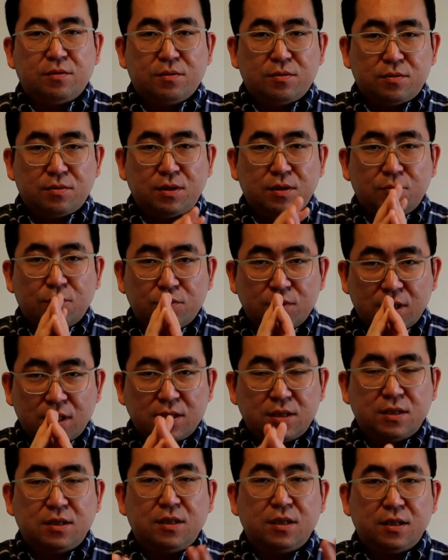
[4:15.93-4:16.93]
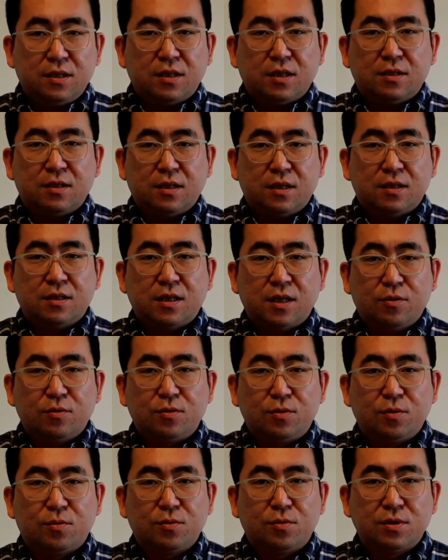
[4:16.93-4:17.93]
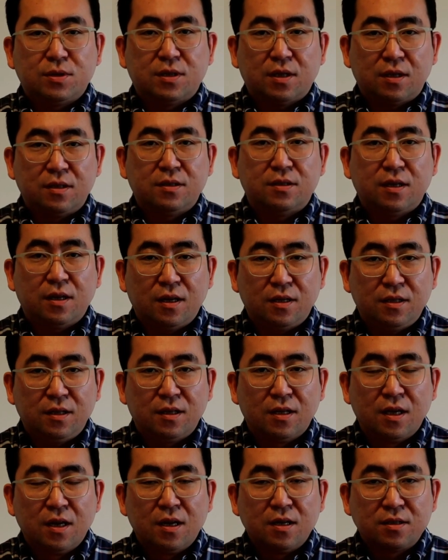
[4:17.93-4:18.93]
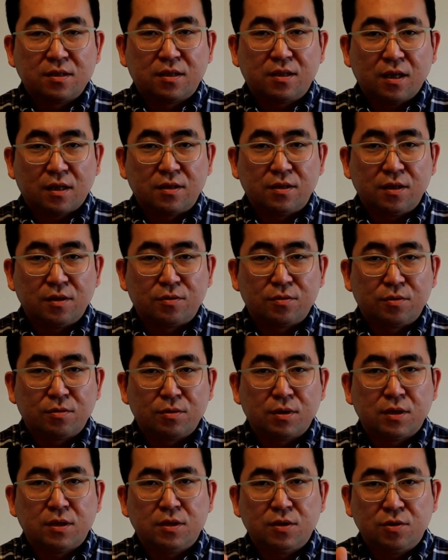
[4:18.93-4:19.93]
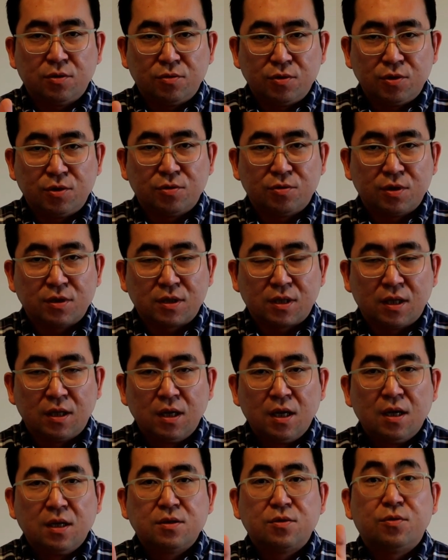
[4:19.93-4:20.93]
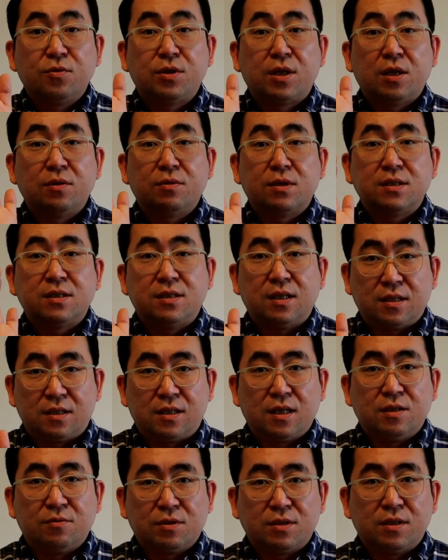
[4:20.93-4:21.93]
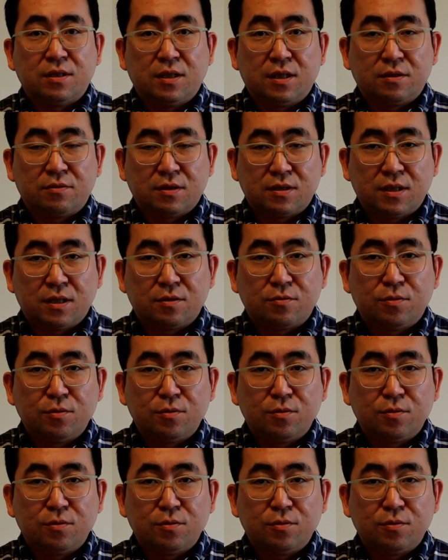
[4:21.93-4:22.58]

要するに同じ人間なんだよっていうことを前提に付き合っていくってことは非常に重要ですから、その点は絶対に忘れないでください。